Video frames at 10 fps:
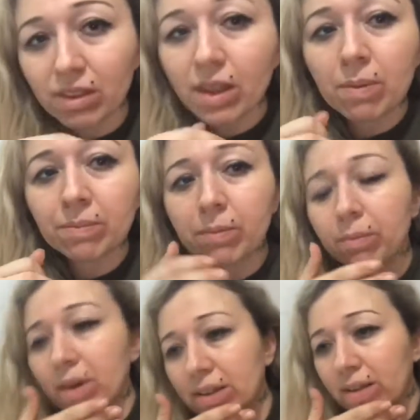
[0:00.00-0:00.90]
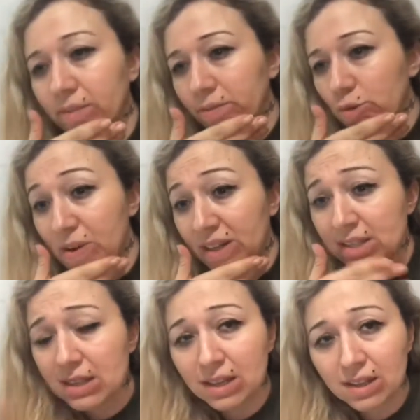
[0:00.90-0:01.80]
Tamam tamam aynen.
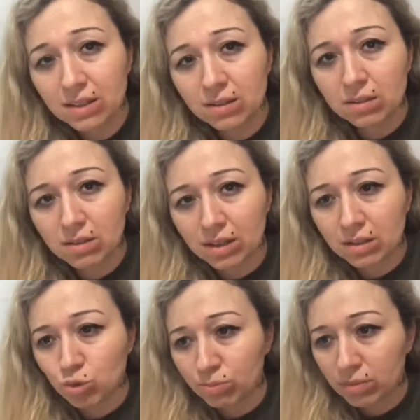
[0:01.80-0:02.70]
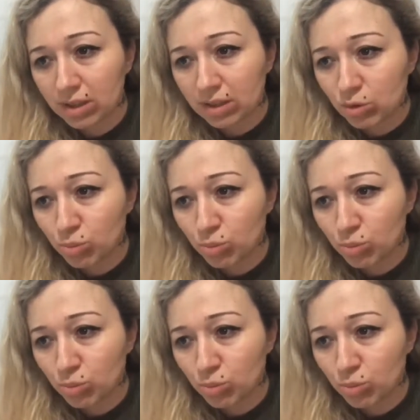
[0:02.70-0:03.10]
Cumartesi zaten yani cum hatta Aynen.